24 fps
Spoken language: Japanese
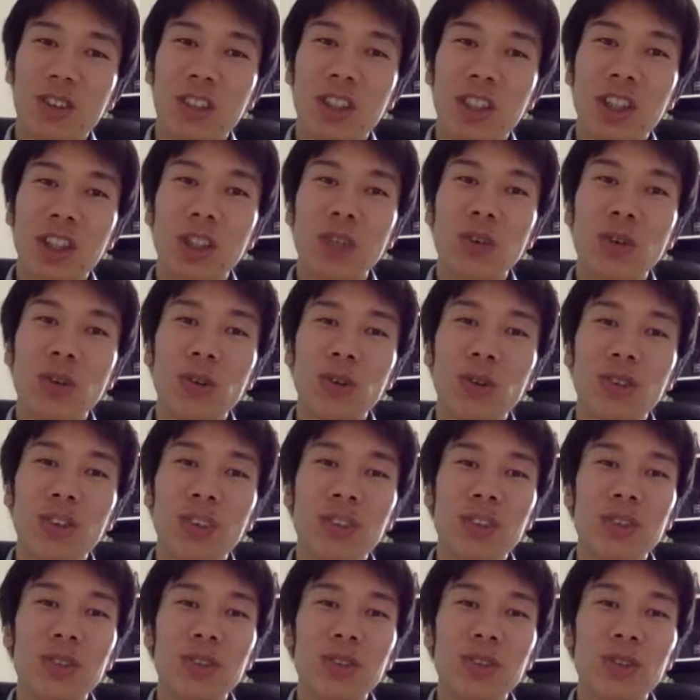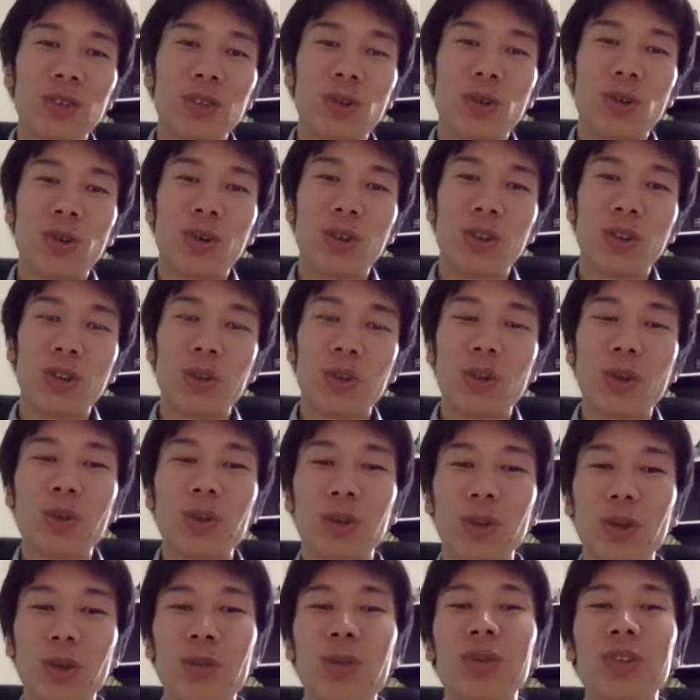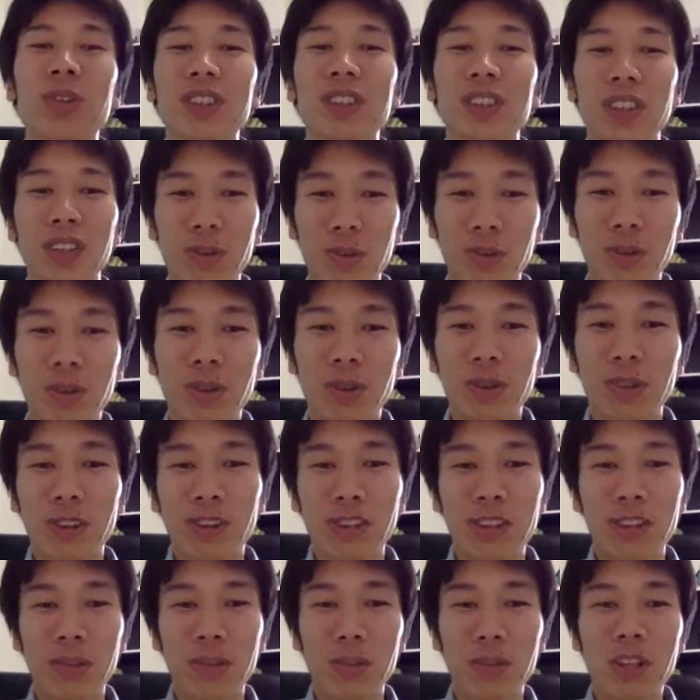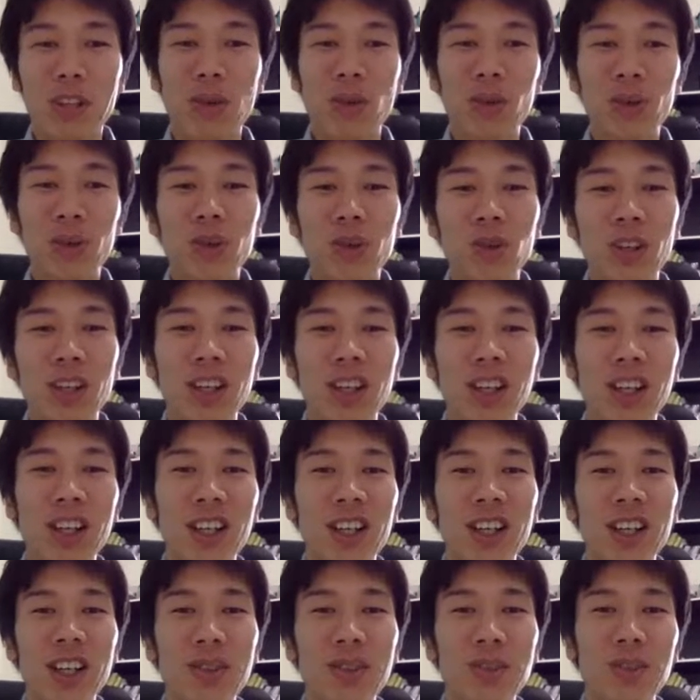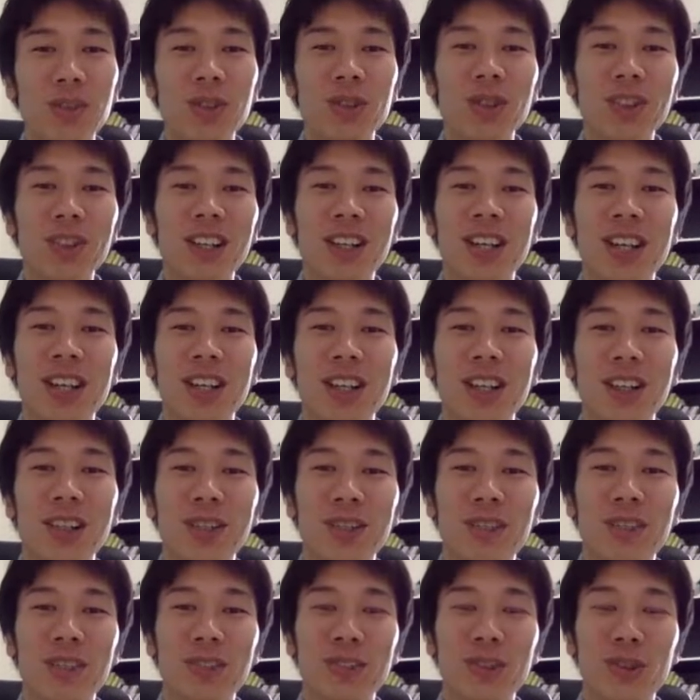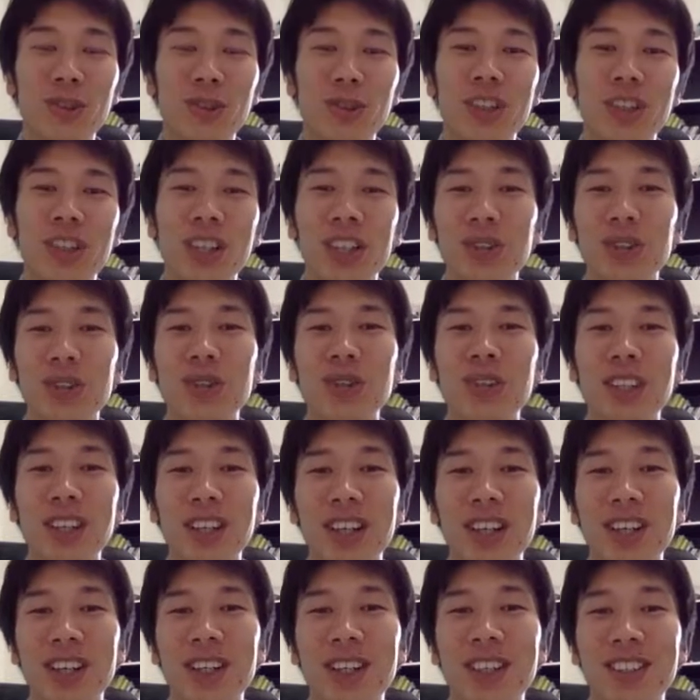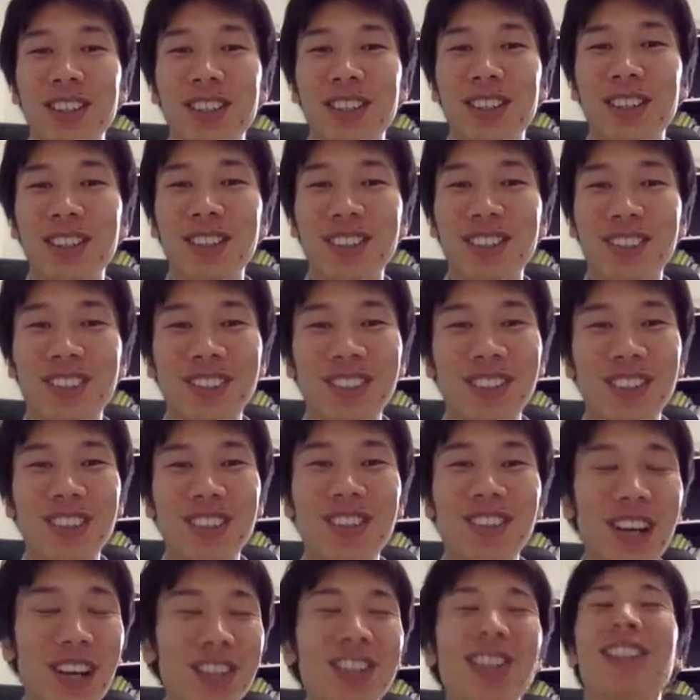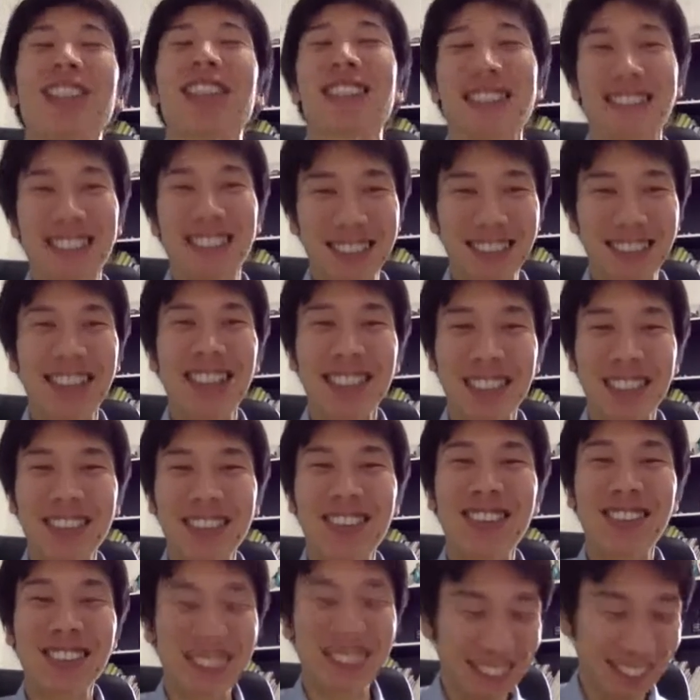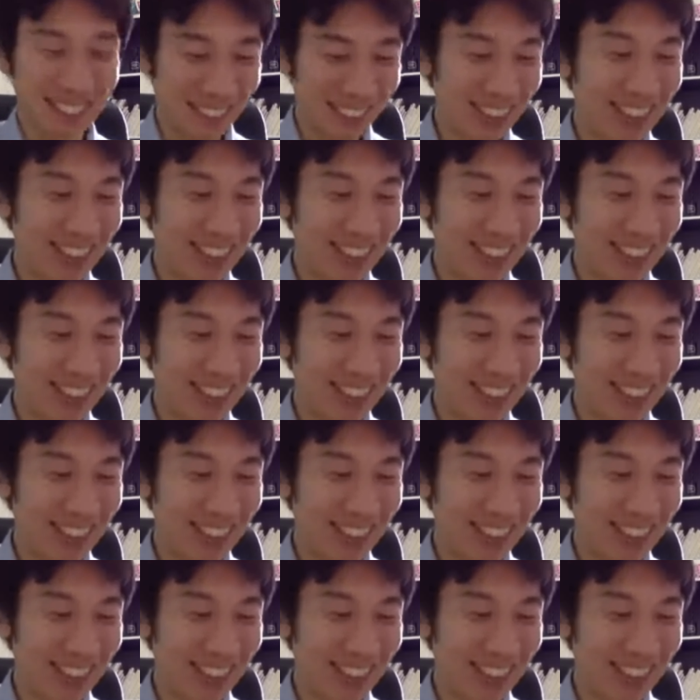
起業っていうとこ飛び込むと思うんですけども、まあ本当はもっとなんか、泥臭いというか、いろいろあるじゃない。ありますね。